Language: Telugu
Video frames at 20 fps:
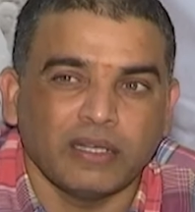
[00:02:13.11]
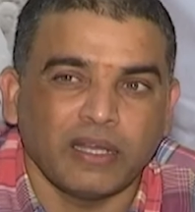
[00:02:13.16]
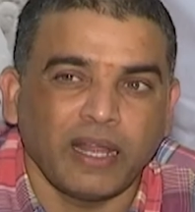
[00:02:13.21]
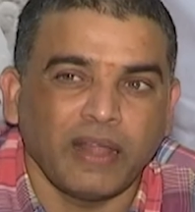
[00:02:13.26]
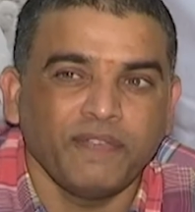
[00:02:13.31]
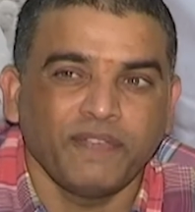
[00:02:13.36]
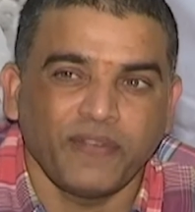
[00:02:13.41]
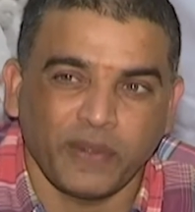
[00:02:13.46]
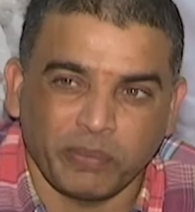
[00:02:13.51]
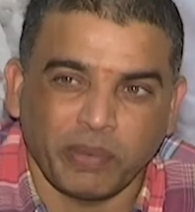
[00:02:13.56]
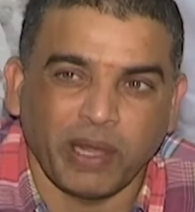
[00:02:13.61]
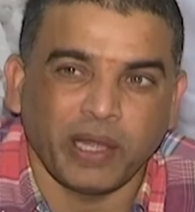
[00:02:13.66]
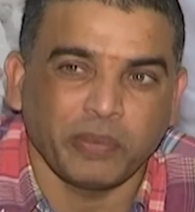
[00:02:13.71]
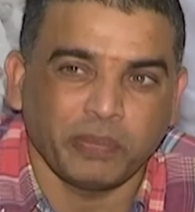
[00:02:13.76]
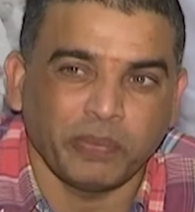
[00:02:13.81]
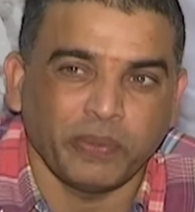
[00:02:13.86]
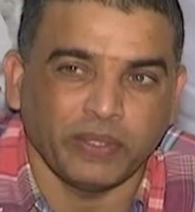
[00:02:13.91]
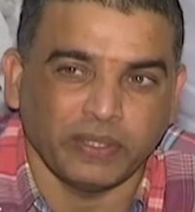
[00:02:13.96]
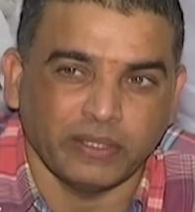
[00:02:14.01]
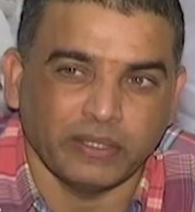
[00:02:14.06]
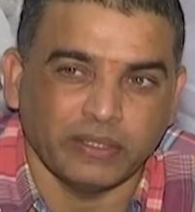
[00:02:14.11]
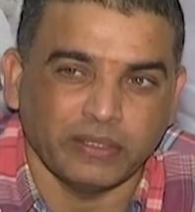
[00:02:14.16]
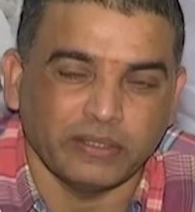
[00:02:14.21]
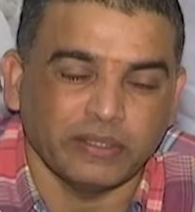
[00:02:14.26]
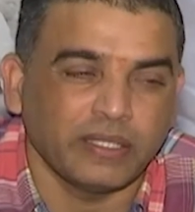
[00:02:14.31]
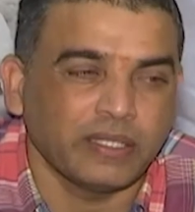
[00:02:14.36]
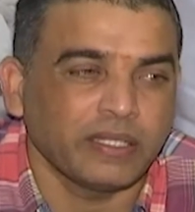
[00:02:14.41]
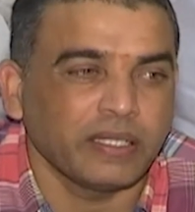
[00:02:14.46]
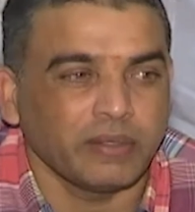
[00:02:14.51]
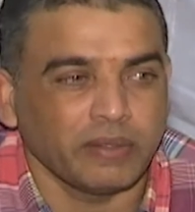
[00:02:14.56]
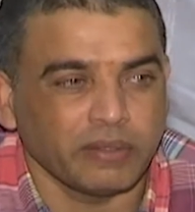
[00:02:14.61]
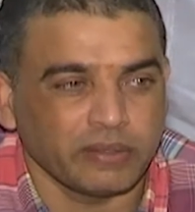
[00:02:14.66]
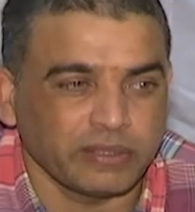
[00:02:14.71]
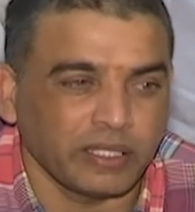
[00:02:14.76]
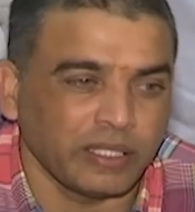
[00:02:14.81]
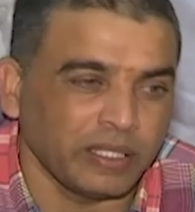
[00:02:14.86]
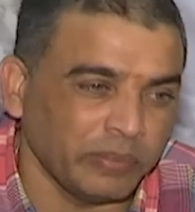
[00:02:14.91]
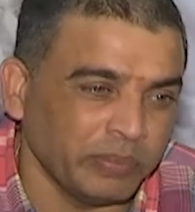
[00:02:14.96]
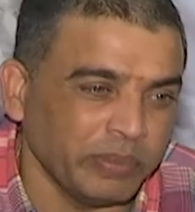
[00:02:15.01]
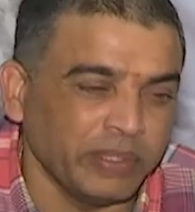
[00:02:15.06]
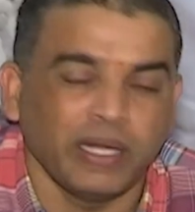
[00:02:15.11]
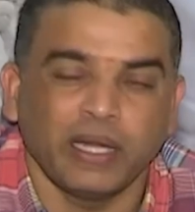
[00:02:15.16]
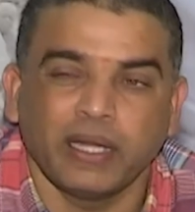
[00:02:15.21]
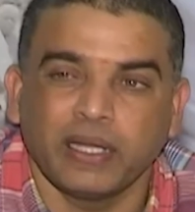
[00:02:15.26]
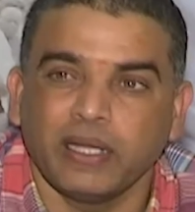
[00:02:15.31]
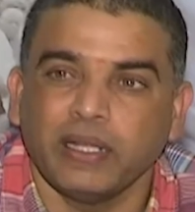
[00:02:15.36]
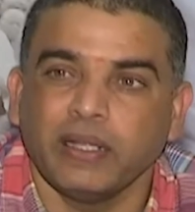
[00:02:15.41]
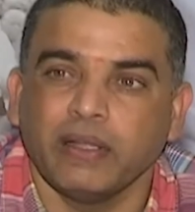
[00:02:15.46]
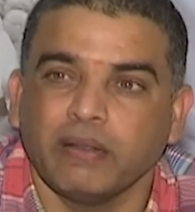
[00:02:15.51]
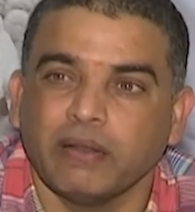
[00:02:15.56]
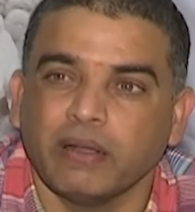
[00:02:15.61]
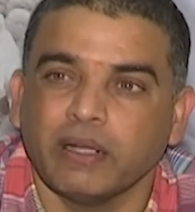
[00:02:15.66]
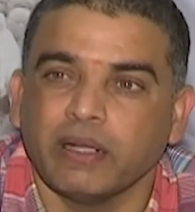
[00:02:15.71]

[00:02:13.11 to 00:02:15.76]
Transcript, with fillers: లైఫే మారిపోయింది అంటే తను ఇమ్మీడియట్లీ